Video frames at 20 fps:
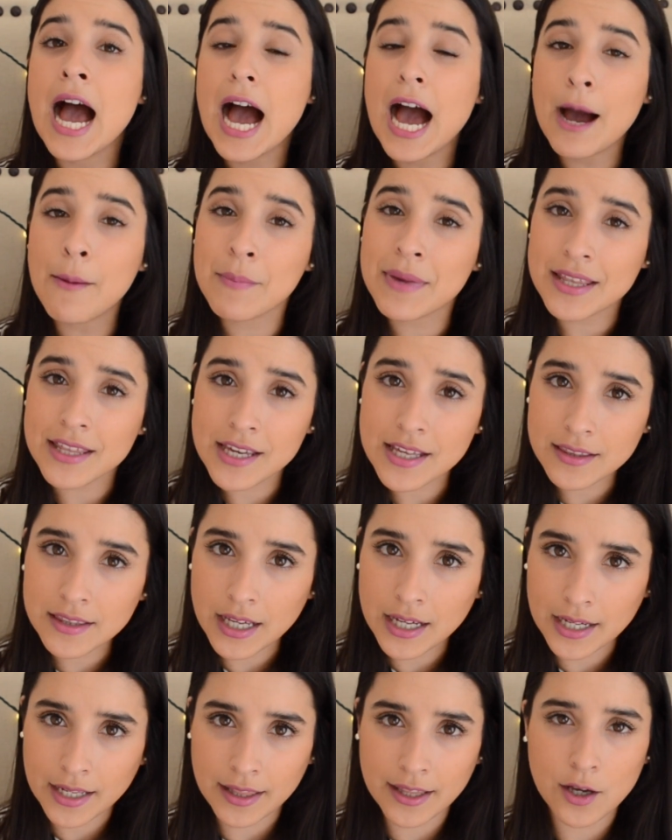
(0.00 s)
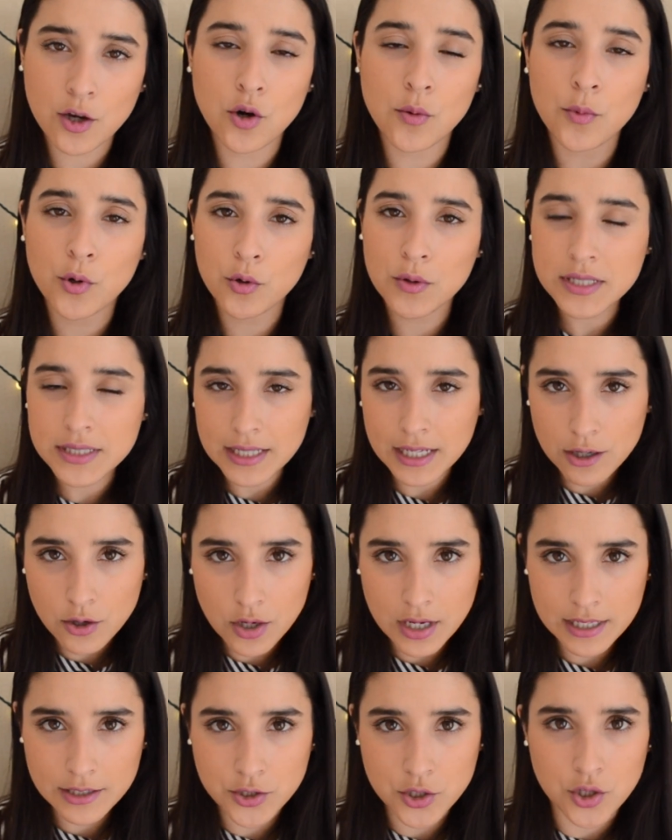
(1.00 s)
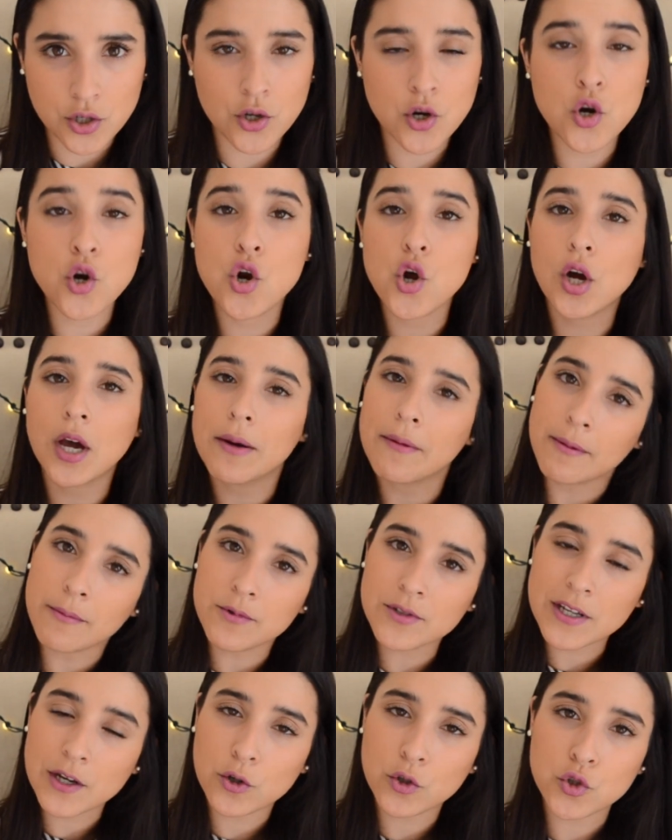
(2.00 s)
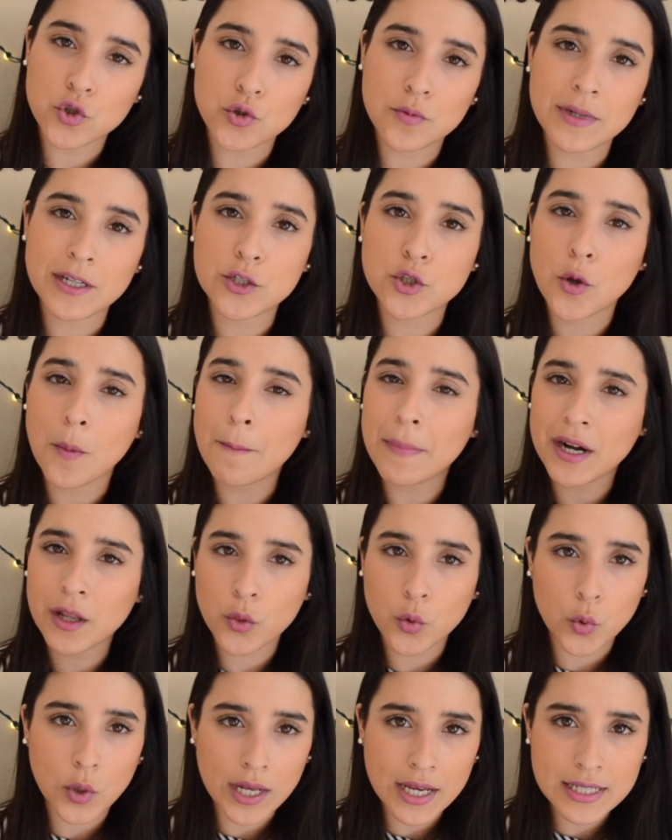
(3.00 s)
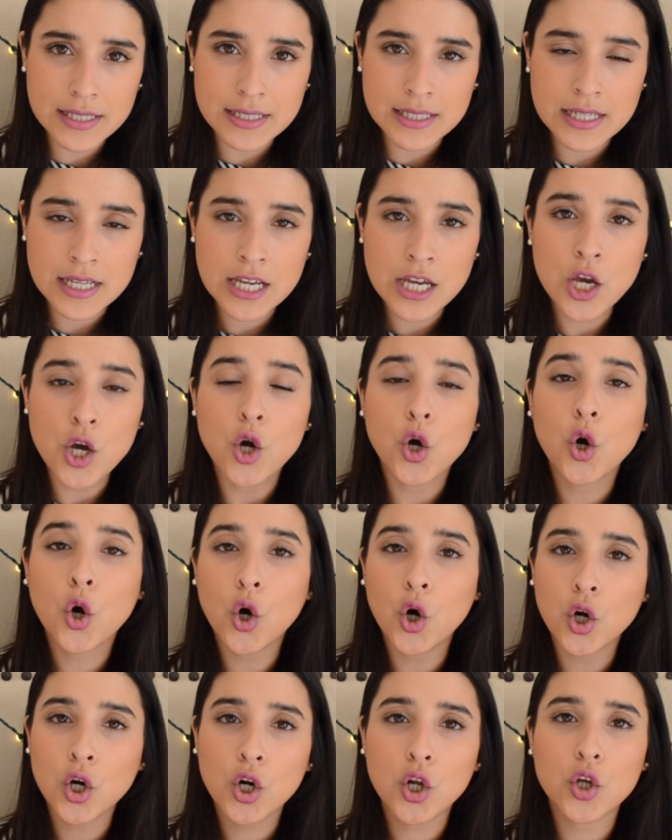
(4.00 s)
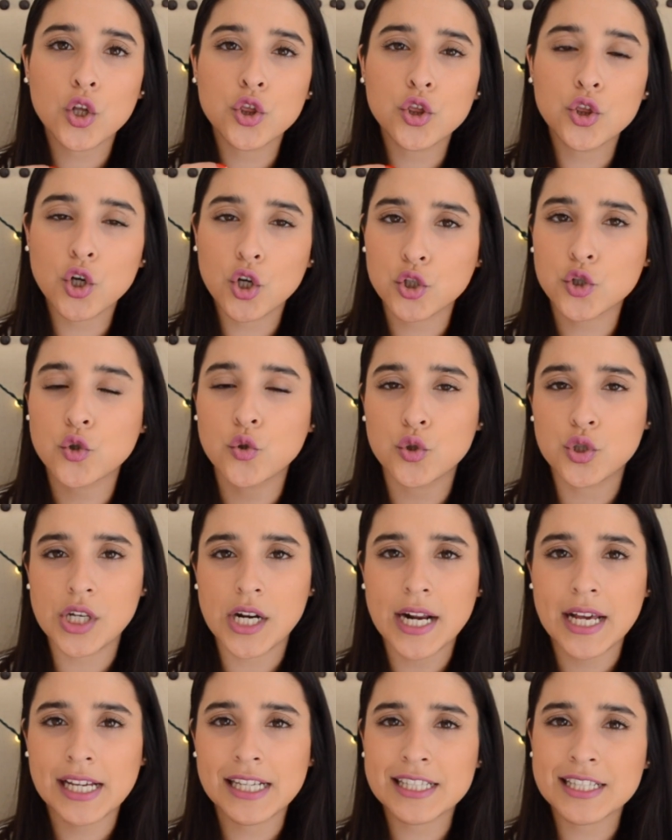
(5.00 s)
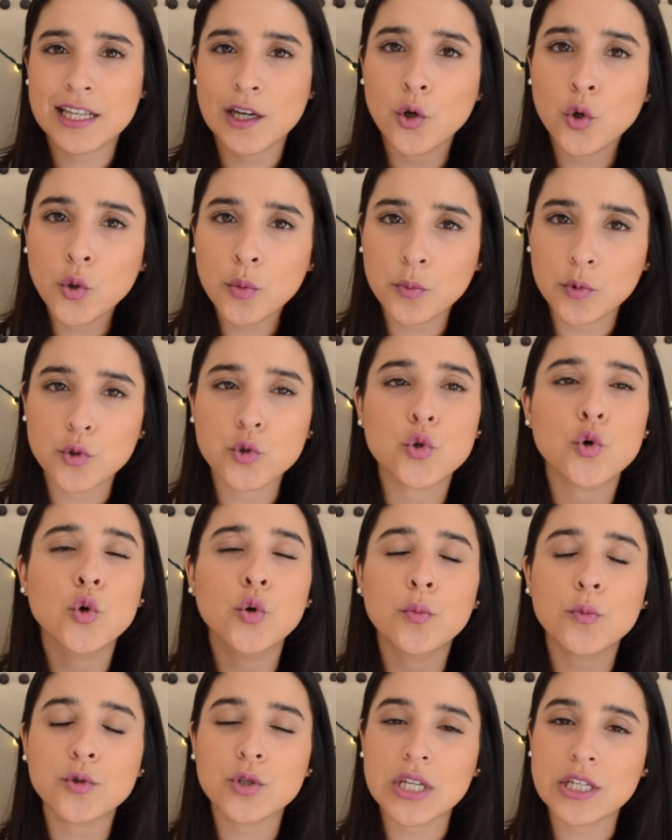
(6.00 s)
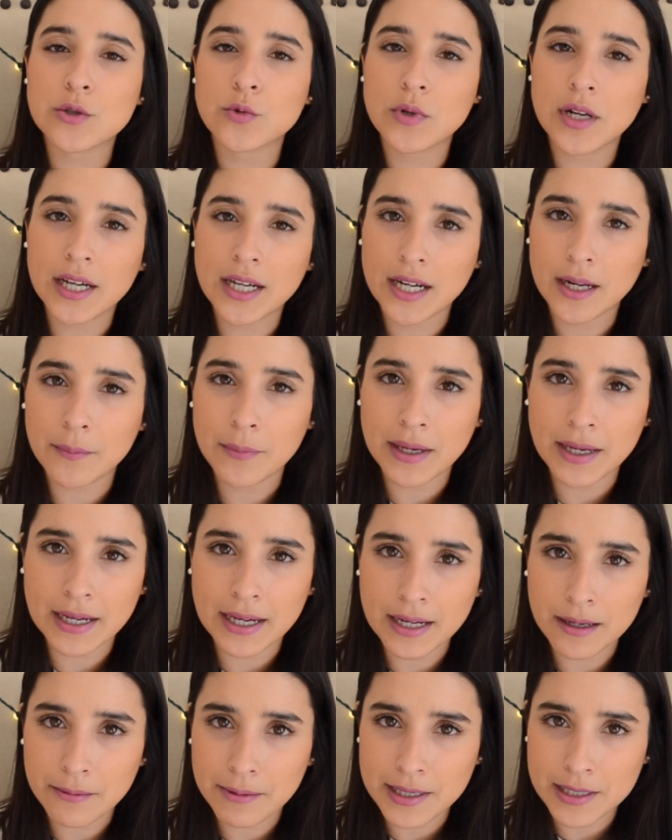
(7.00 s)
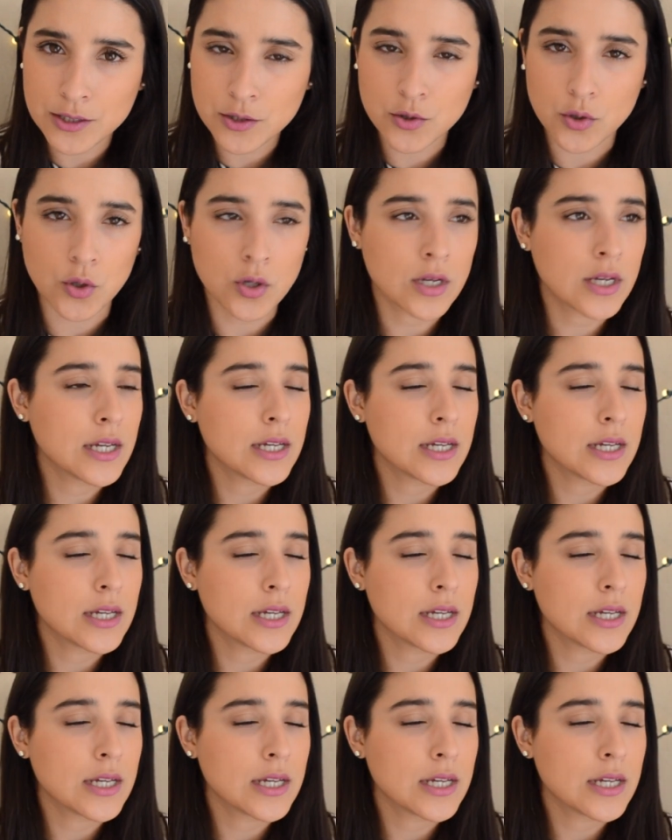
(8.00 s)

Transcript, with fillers: A media tarde, como nuestra colación, lo que vamos a consumir son verduras con dos cucharadas de hummus. Humus es una crema de garbanzo.